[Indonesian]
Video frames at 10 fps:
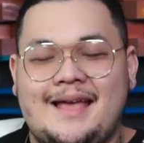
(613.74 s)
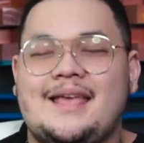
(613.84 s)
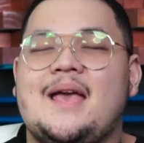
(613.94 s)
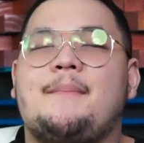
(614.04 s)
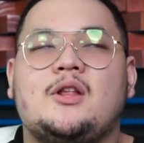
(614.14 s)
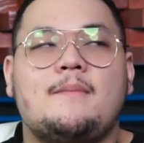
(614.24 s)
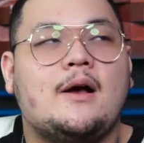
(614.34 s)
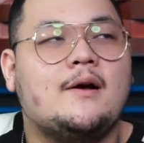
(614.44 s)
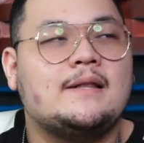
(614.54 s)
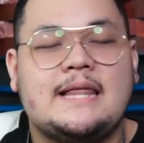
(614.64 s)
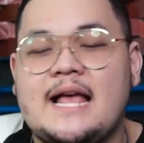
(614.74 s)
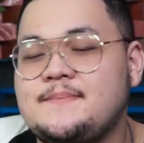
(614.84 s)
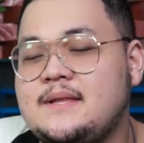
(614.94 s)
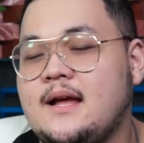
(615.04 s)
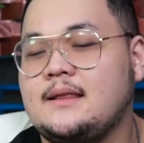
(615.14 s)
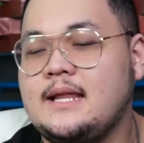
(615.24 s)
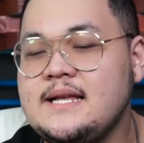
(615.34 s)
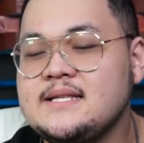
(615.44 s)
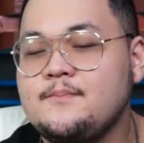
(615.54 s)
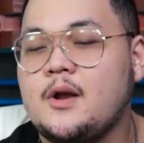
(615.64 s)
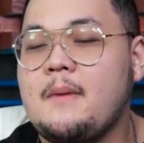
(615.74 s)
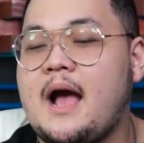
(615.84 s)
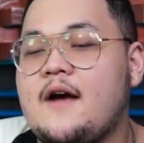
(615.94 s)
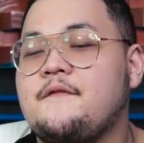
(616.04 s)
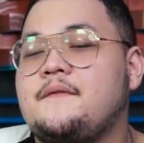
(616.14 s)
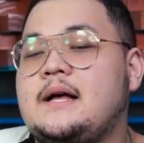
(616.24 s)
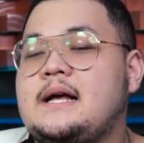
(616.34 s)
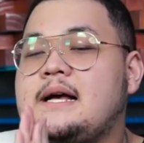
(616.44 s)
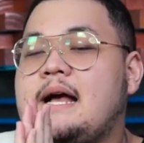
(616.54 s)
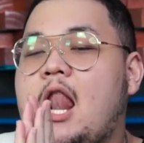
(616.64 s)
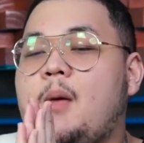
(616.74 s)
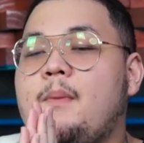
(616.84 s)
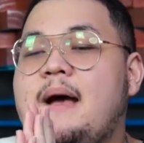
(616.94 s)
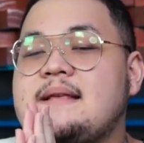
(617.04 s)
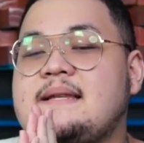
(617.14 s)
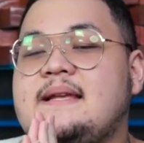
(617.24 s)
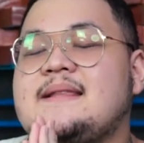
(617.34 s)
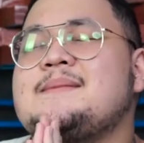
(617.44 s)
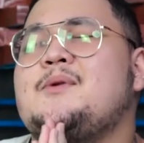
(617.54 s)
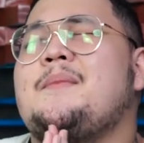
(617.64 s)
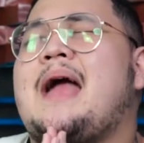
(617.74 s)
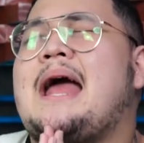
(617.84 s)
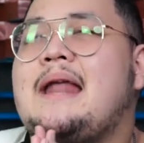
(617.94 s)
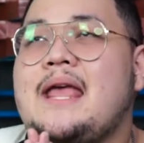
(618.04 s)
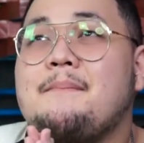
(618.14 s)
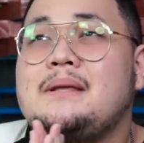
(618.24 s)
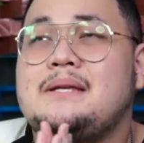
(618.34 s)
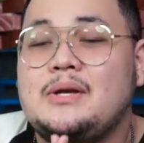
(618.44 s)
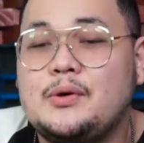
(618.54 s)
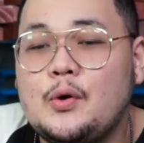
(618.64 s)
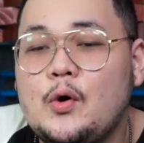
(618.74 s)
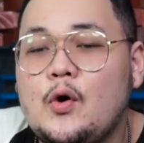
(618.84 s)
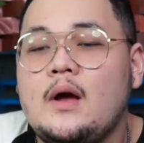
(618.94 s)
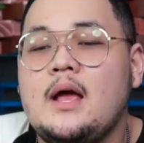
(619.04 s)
Ya betul banget. Last but not least, mohon maaf uh, kalau pembahasan kita sebelumnya ada yang menyinggung